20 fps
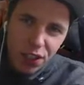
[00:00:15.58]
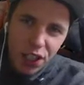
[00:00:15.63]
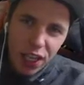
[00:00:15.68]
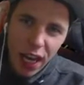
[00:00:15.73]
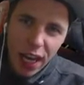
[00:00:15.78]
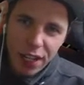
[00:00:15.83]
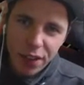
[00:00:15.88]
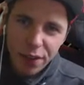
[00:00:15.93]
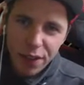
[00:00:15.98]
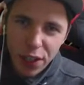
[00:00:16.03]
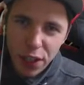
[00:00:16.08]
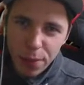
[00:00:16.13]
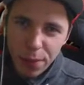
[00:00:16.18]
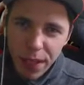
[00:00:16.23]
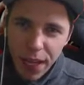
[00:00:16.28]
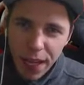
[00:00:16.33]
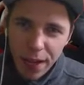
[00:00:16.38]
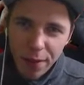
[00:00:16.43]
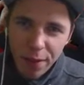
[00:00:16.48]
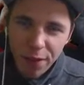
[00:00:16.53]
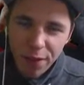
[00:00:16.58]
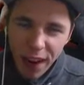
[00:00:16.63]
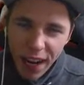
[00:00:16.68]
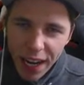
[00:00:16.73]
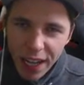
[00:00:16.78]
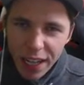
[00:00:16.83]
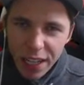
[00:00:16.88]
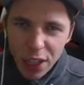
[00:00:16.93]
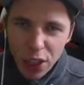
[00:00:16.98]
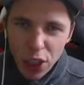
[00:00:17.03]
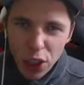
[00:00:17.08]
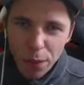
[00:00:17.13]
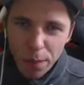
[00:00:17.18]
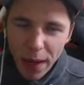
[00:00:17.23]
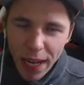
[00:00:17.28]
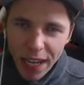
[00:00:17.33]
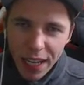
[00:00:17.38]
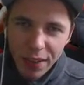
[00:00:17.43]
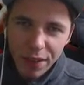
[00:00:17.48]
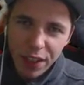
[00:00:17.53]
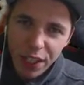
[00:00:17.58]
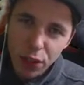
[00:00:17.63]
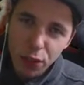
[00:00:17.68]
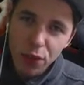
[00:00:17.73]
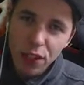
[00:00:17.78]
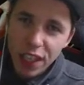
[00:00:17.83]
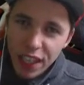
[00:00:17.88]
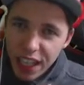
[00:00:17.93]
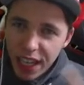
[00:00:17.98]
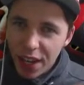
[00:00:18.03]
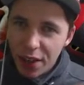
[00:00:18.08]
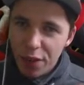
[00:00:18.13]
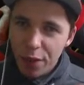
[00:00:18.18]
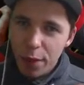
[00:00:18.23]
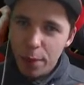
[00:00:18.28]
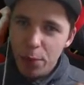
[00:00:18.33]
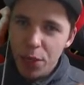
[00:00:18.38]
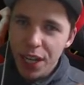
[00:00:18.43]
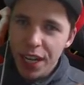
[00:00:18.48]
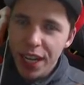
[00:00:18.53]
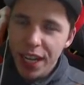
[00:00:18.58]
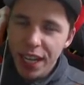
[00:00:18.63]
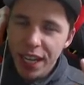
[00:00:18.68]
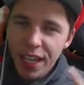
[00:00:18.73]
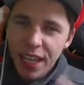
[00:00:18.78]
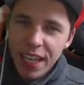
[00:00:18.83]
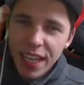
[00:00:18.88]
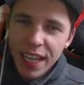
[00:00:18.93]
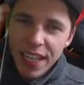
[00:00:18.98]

Schacht. und Willkommen zu einem weiteren geschmeidigen Video hier auf meinem Channel.